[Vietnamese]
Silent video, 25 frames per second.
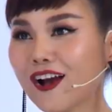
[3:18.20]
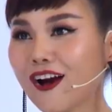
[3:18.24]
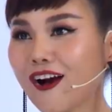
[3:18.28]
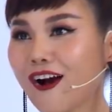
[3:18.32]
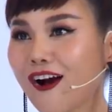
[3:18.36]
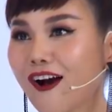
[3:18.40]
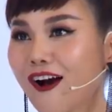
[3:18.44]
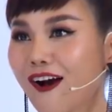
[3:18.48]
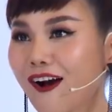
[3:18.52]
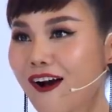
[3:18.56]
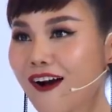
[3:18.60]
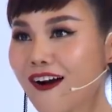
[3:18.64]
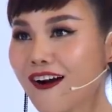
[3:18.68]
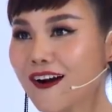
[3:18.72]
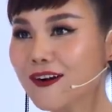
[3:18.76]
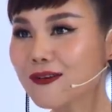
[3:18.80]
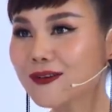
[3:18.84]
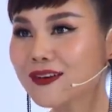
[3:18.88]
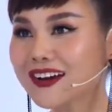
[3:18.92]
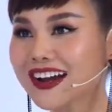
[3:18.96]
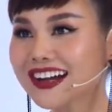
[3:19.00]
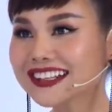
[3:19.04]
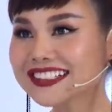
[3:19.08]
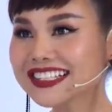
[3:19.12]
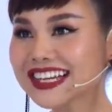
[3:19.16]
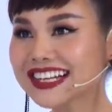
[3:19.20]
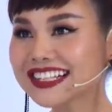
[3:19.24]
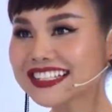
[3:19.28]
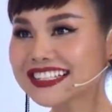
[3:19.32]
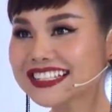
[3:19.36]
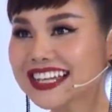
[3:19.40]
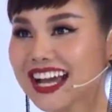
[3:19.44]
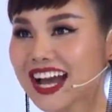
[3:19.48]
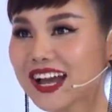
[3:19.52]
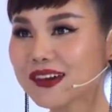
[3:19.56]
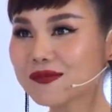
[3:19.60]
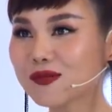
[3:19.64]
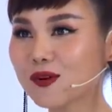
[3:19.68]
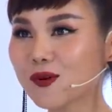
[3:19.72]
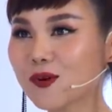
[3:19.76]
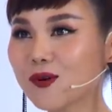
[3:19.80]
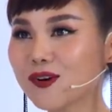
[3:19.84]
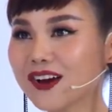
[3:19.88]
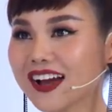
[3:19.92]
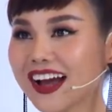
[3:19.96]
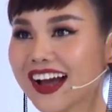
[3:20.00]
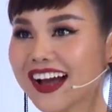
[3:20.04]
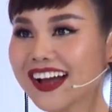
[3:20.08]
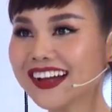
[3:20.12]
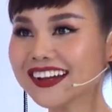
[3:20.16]
hò của các chàng trai và cô
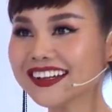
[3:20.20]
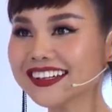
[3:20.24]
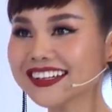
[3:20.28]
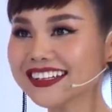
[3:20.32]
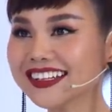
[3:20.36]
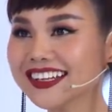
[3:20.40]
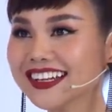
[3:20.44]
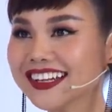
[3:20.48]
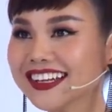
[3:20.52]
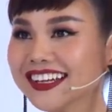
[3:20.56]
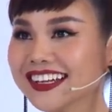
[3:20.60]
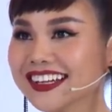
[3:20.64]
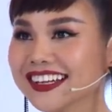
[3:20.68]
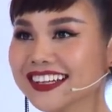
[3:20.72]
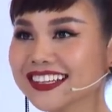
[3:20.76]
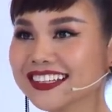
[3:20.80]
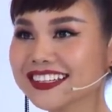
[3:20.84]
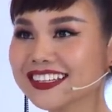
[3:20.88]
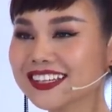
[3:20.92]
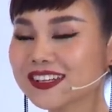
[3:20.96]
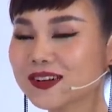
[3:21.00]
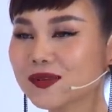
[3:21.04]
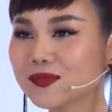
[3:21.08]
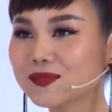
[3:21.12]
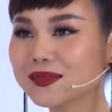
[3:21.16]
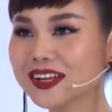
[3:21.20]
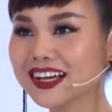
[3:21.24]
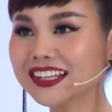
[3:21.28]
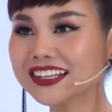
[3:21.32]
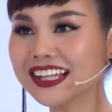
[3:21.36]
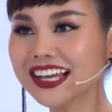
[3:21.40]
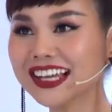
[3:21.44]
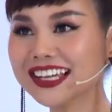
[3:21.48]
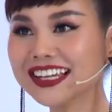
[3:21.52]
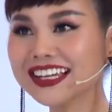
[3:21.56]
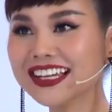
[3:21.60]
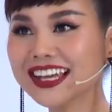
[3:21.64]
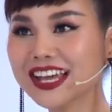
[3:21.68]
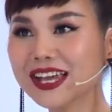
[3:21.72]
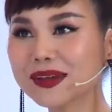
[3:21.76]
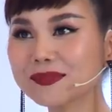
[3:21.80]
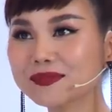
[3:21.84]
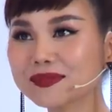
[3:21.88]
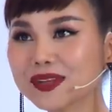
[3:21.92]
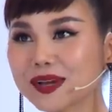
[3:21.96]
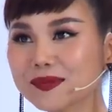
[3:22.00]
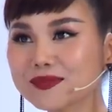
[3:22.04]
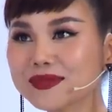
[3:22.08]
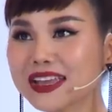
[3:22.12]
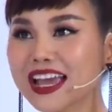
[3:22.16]
gái thì cũng đã thấy
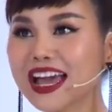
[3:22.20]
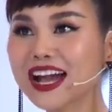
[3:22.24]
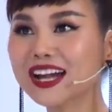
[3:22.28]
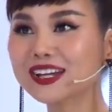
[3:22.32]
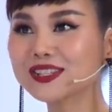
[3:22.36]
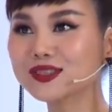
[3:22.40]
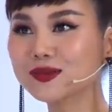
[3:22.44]
em tham gia